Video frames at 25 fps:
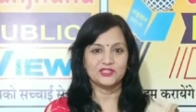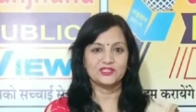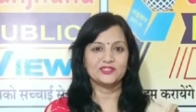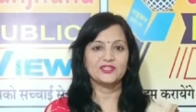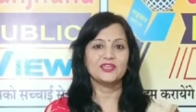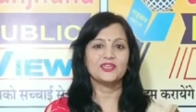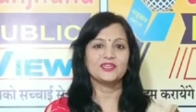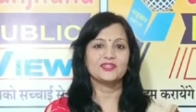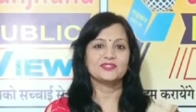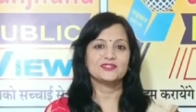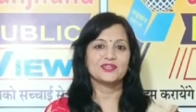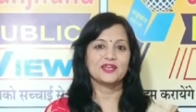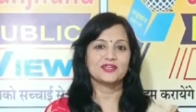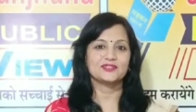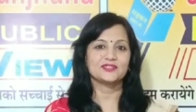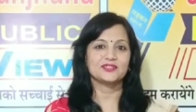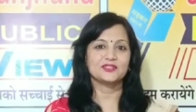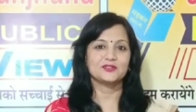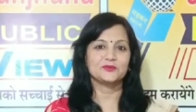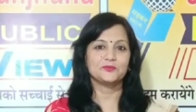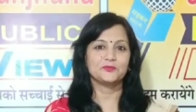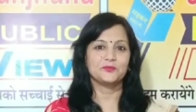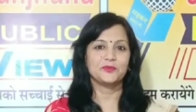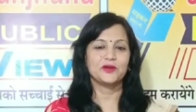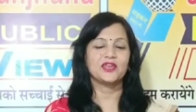मुझे दे इजाजत
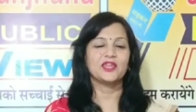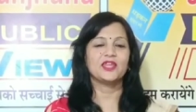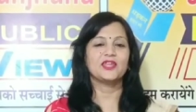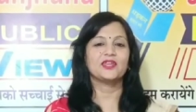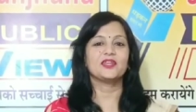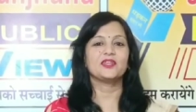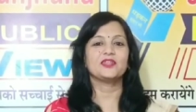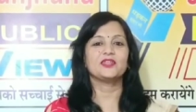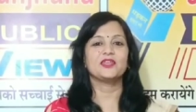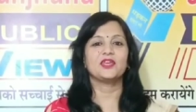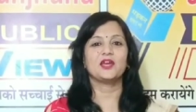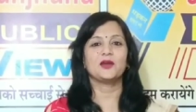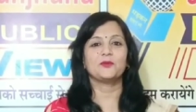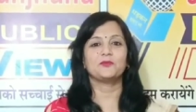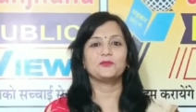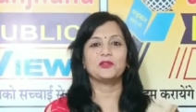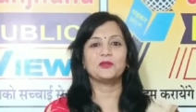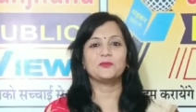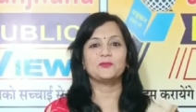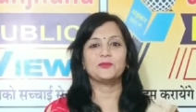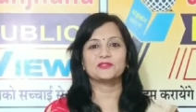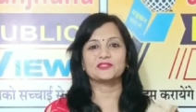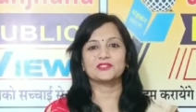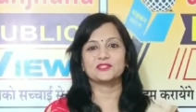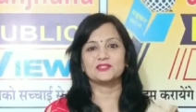बने रहिए अपने
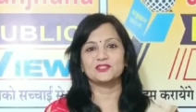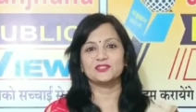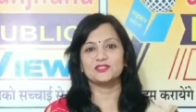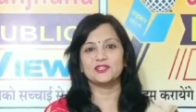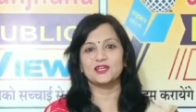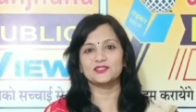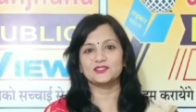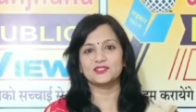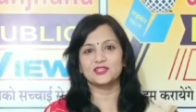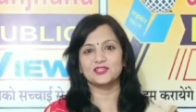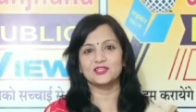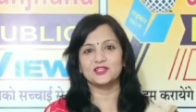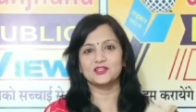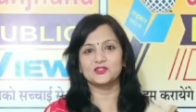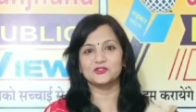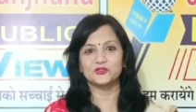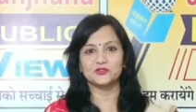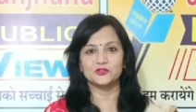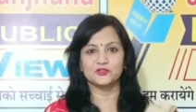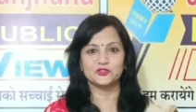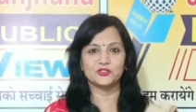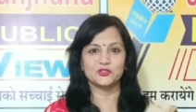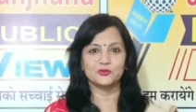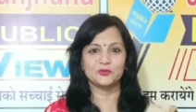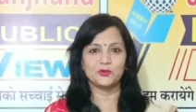पसंदीदा चैनल